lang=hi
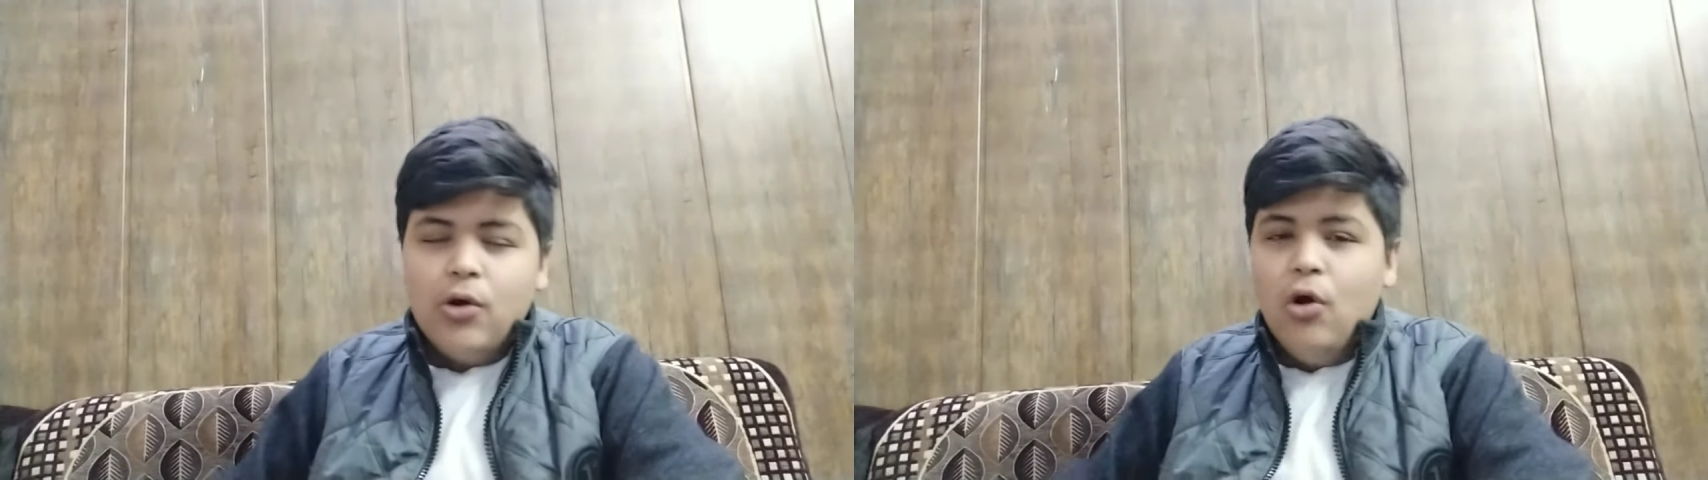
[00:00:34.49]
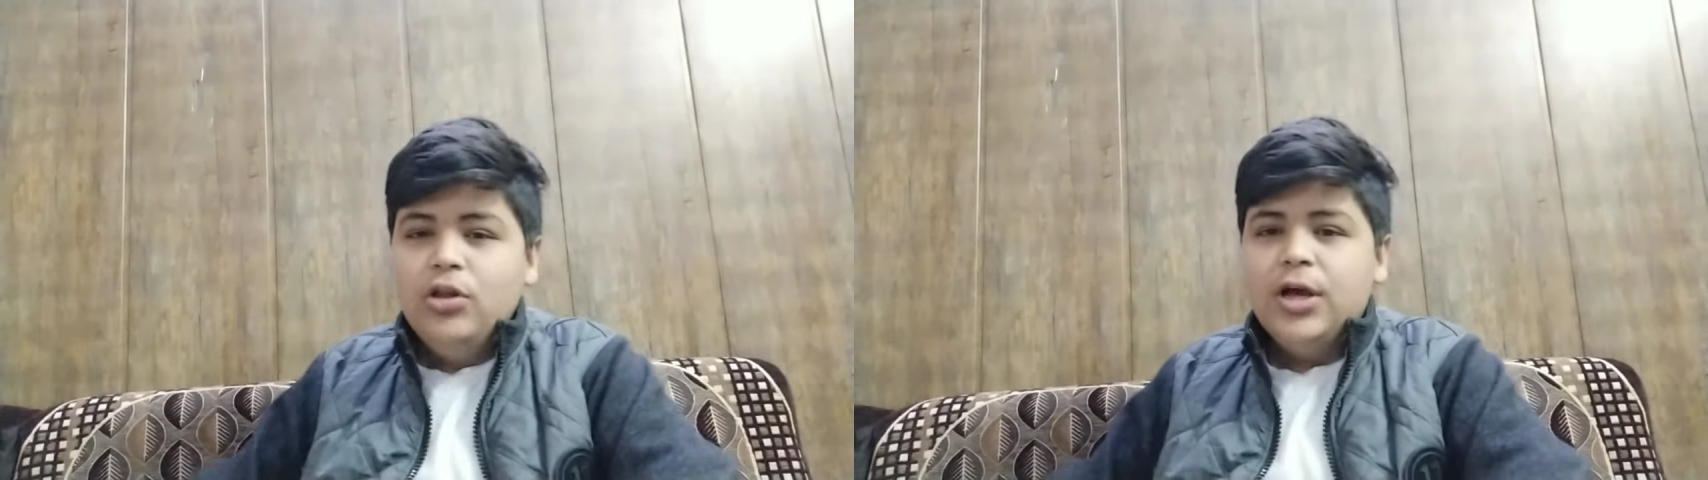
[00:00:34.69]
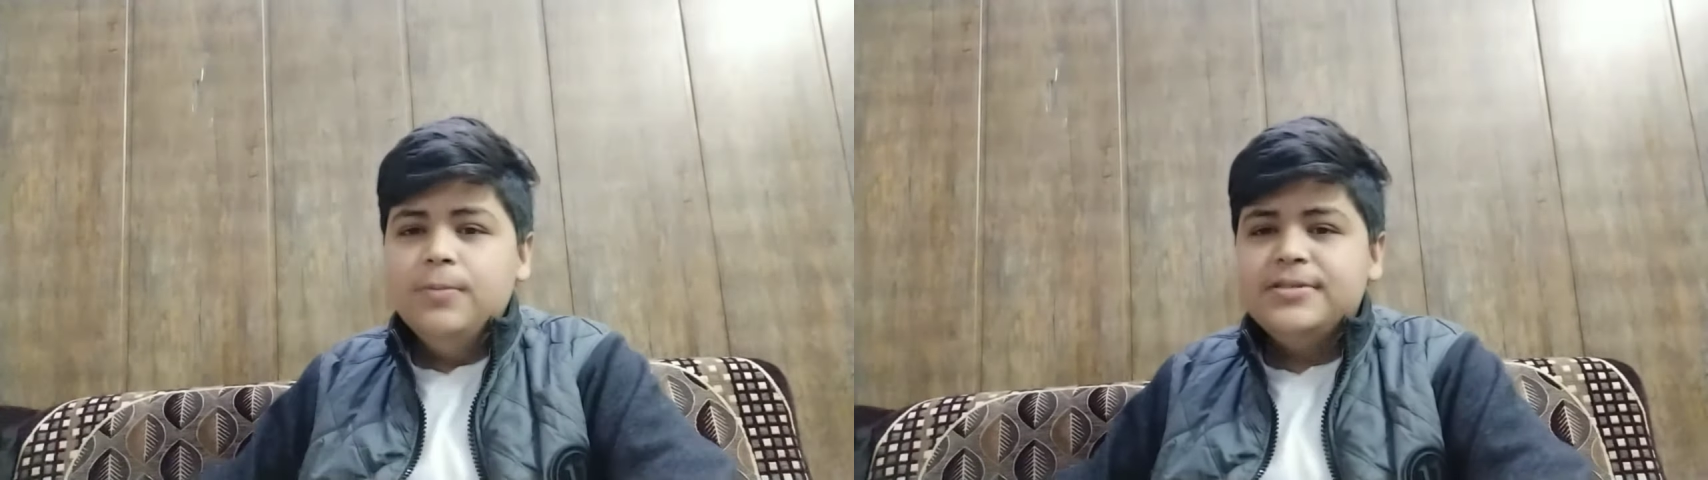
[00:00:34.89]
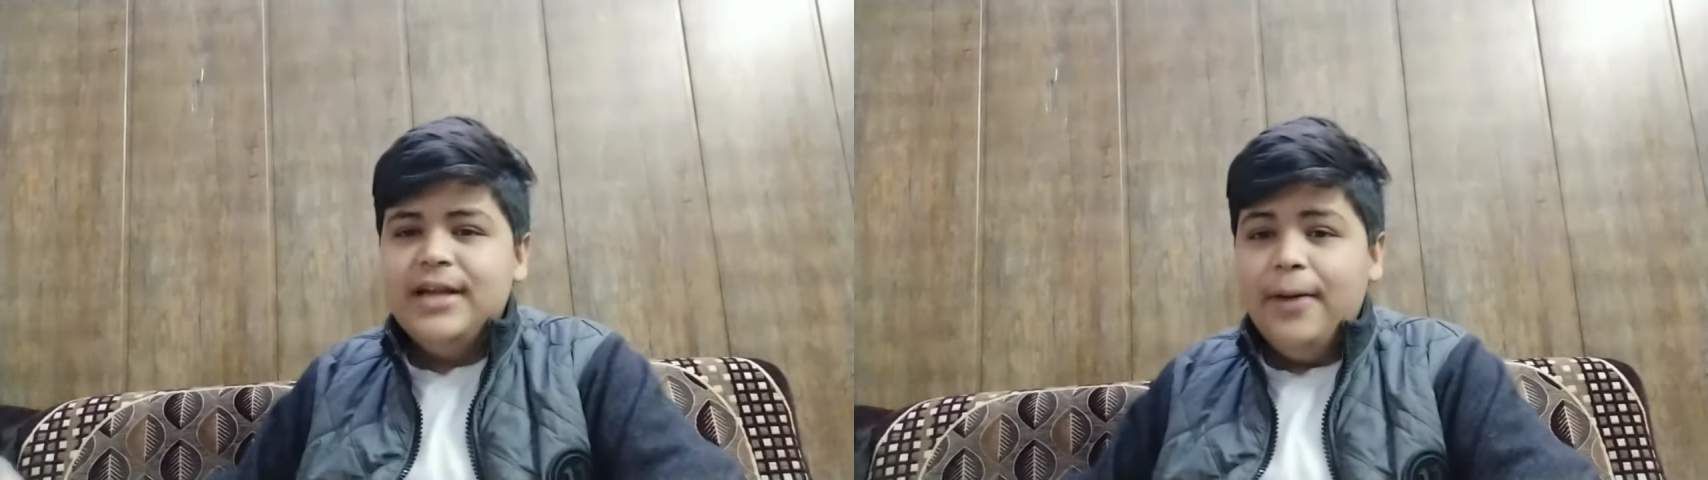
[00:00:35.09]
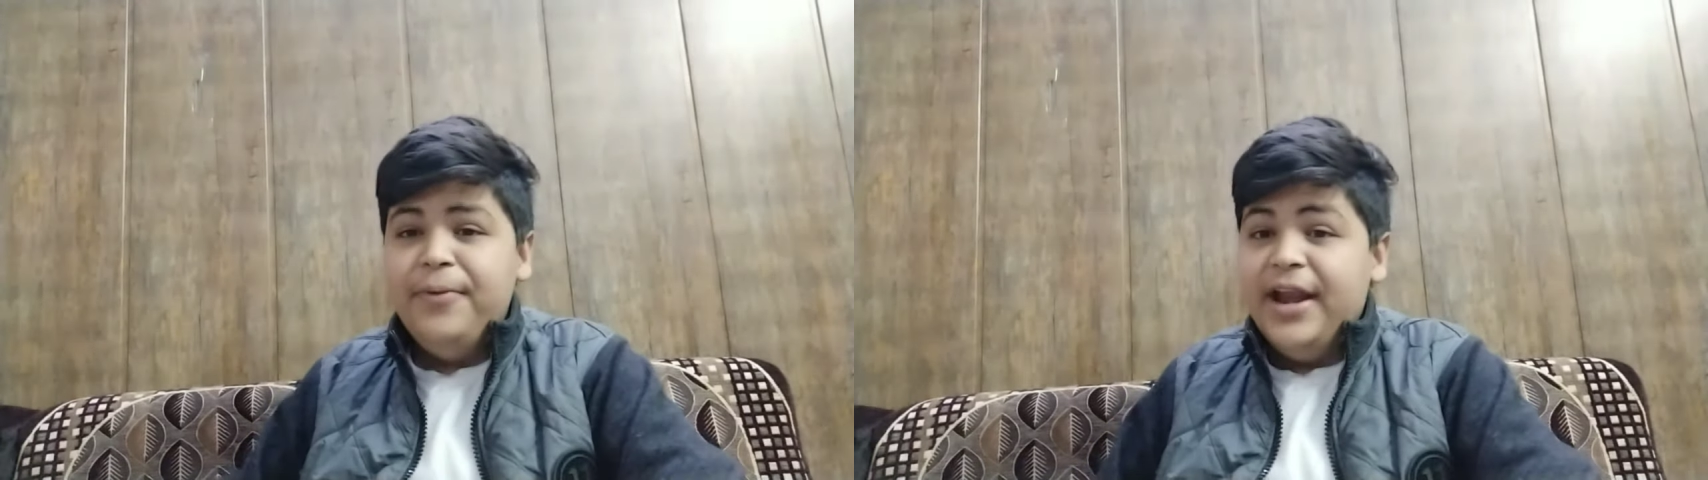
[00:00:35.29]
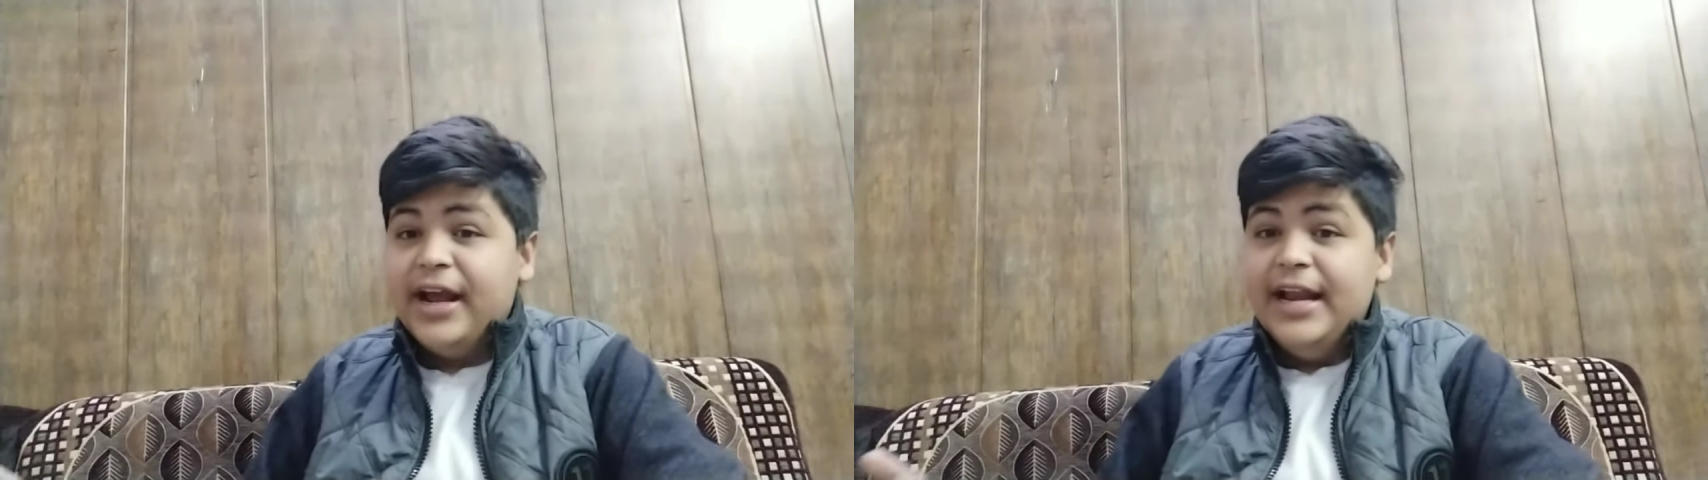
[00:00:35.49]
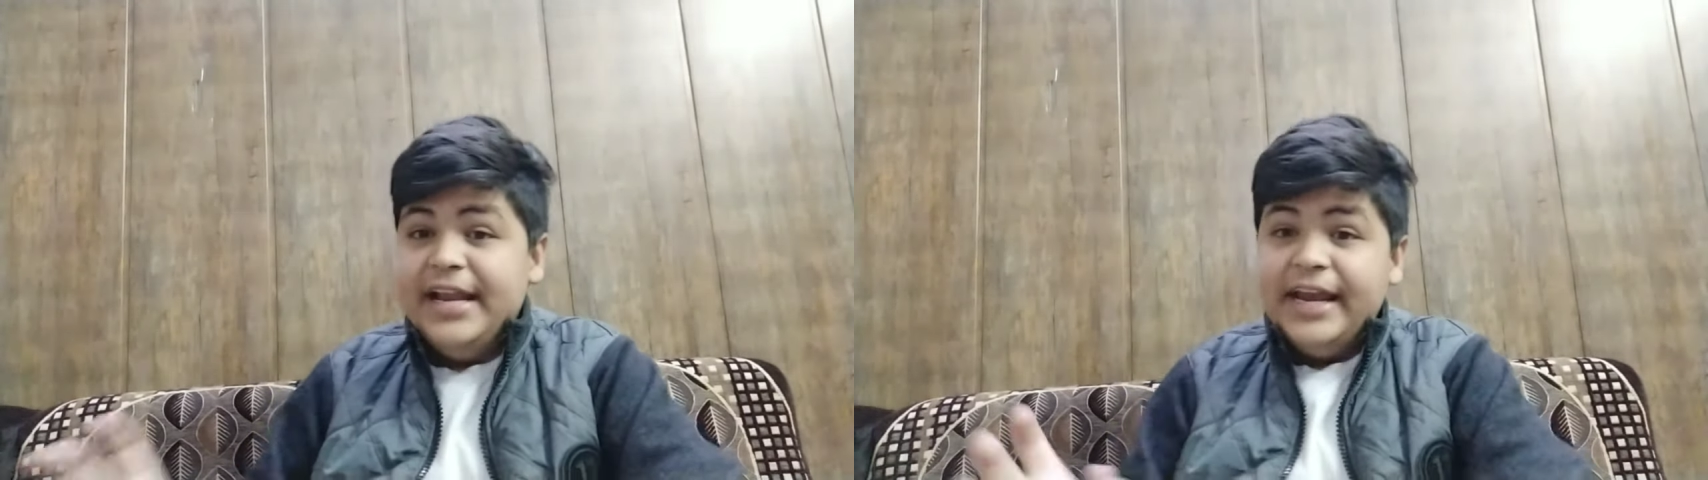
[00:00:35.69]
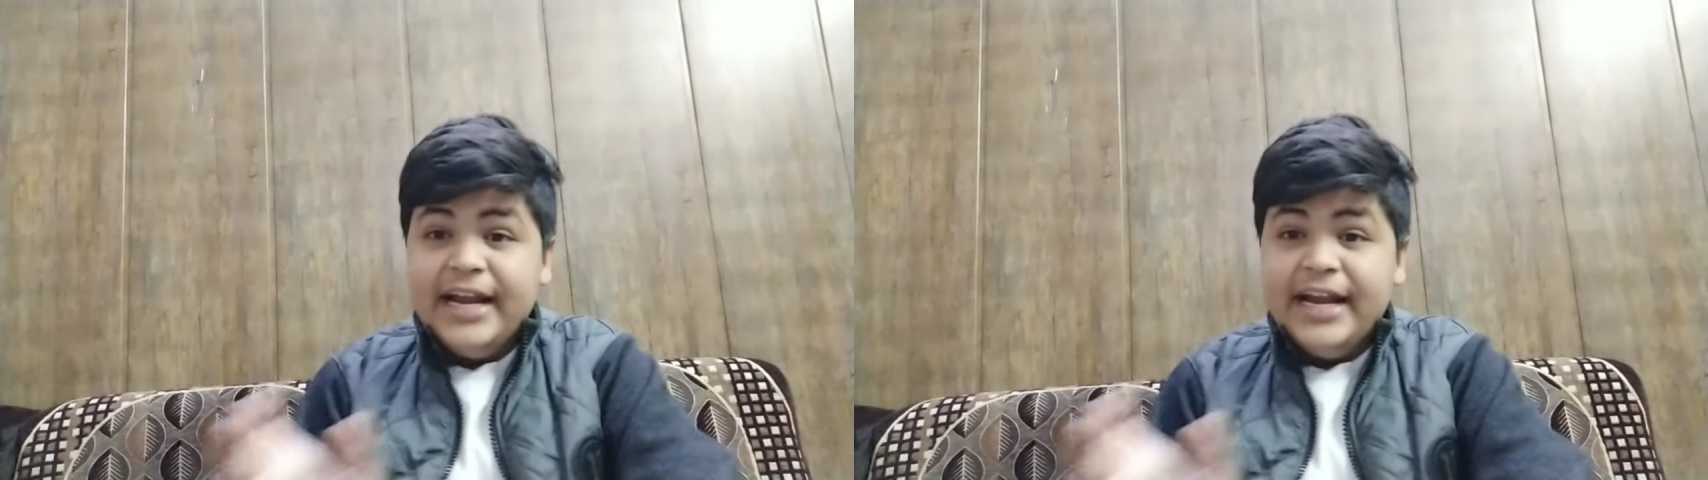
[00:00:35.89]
कॉलकम स्नैपड्रैगन